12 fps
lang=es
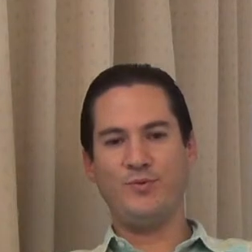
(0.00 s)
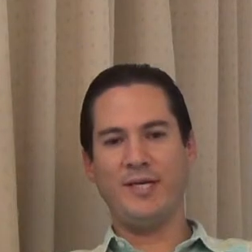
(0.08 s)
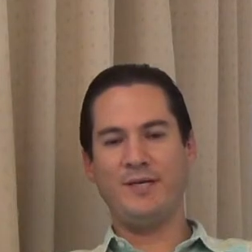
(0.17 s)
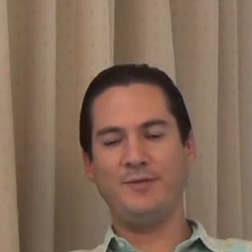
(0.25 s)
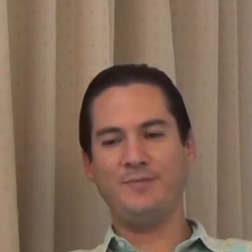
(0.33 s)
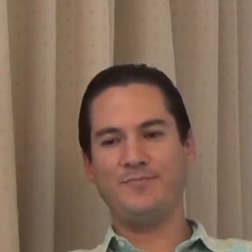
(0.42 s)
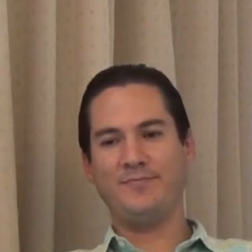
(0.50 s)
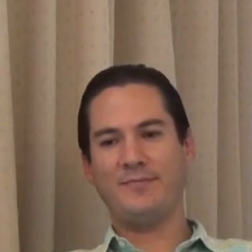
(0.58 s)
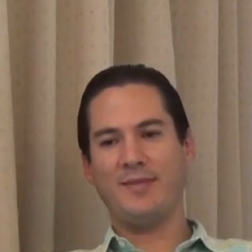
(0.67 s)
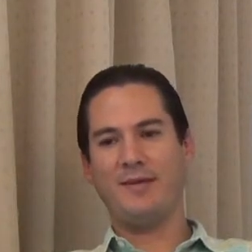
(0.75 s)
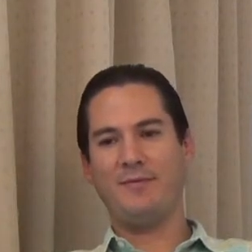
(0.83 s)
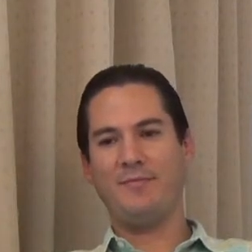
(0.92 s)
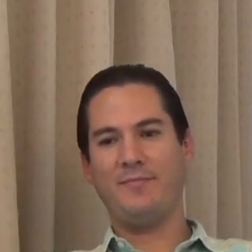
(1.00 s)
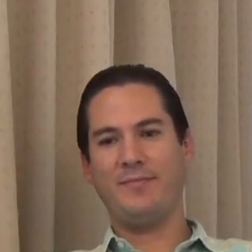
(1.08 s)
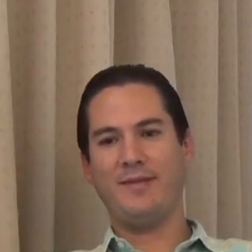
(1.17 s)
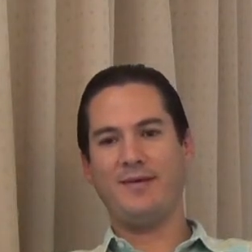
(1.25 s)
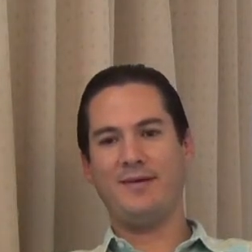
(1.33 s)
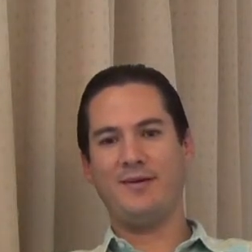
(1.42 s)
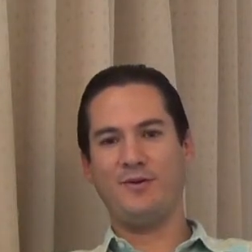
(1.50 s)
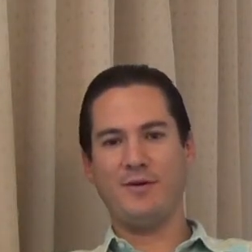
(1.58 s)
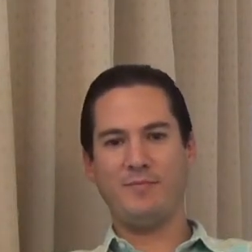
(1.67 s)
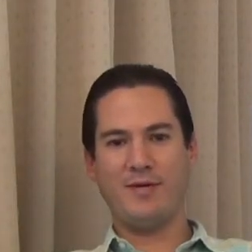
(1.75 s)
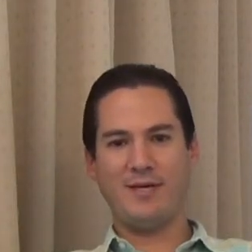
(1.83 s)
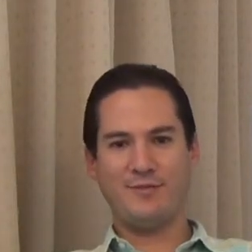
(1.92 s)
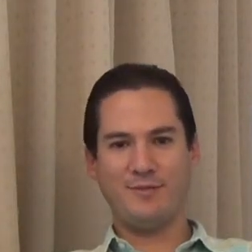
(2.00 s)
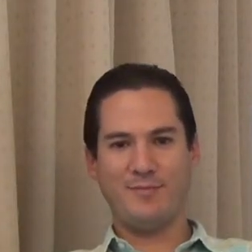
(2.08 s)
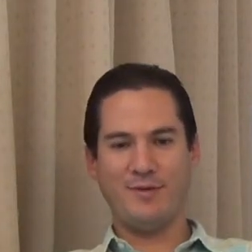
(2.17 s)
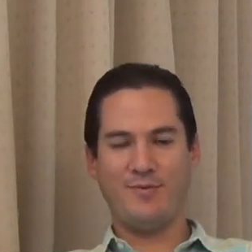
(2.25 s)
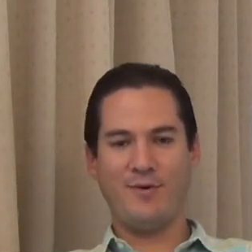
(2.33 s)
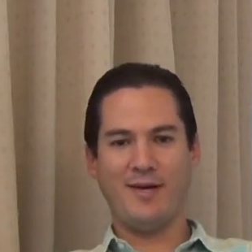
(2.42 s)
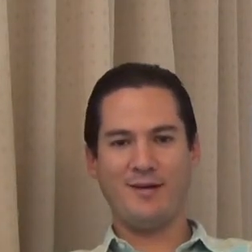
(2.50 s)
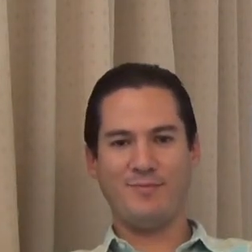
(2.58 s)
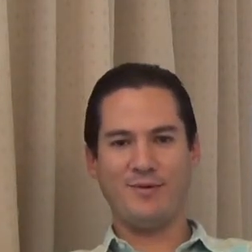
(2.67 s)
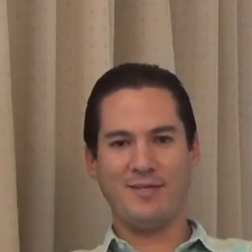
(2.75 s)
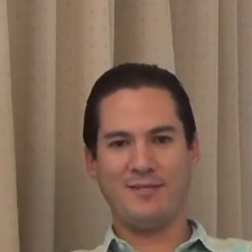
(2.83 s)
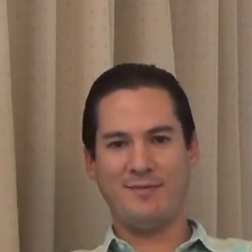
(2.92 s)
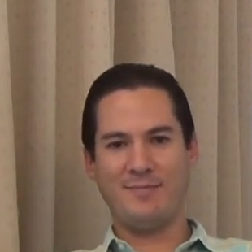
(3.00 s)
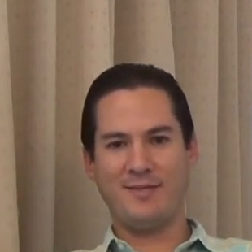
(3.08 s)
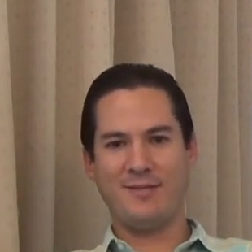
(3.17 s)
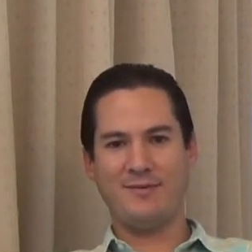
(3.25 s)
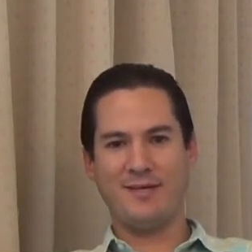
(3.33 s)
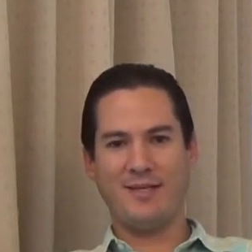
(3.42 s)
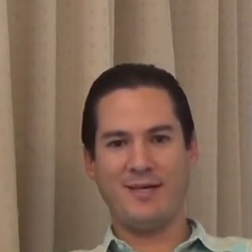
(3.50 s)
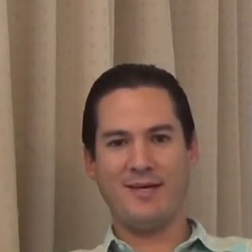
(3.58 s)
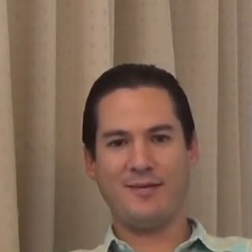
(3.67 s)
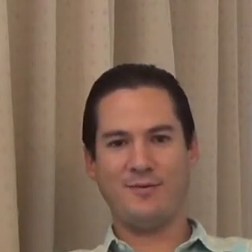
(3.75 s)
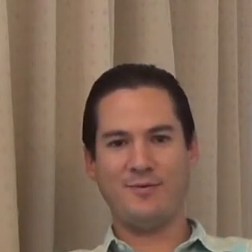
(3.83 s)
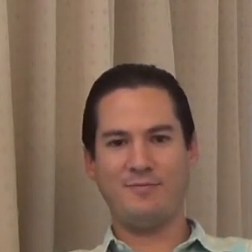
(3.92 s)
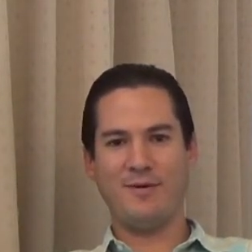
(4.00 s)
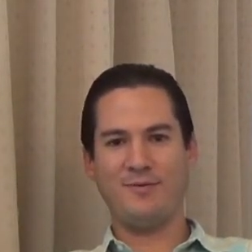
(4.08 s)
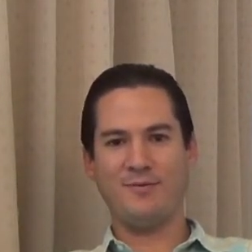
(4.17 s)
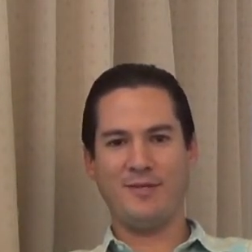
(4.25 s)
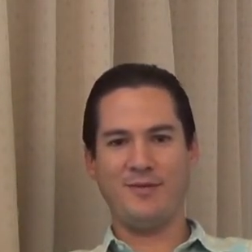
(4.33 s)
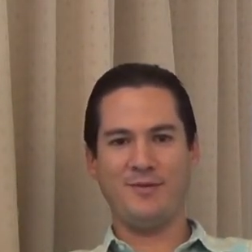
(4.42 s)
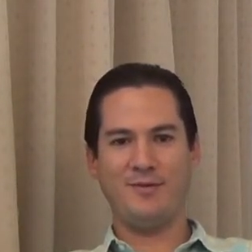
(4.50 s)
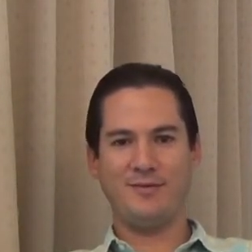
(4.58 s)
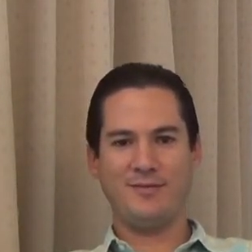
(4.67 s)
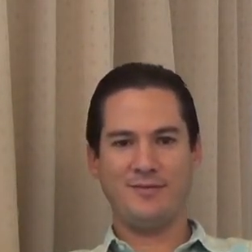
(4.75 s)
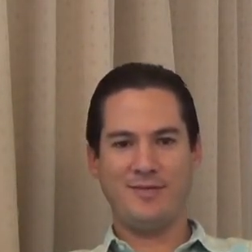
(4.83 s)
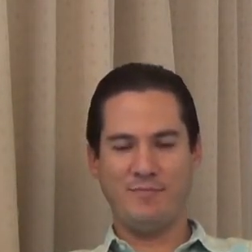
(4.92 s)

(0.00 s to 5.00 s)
bueno, creo que en mi caso es peculiar porque siempre tengo que dejar todo en manos de Dios